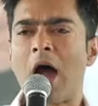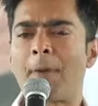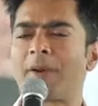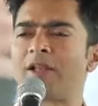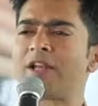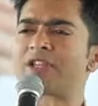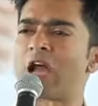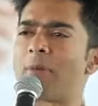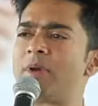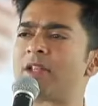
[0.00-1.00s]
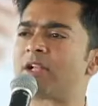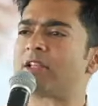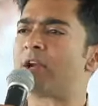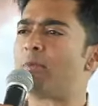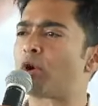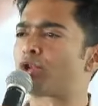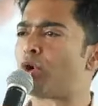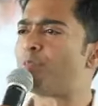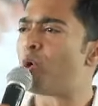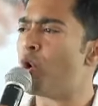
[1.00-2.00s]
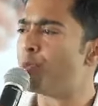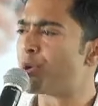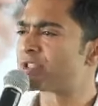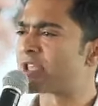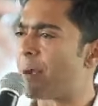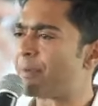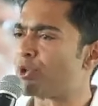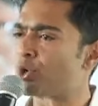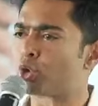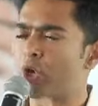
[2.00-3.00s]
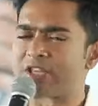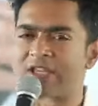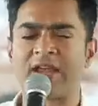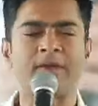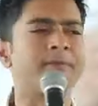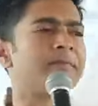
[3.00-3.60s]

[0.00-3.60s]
আপনাদের সামনে তাদের বক্তব্য উপস্থাপিত করেছেন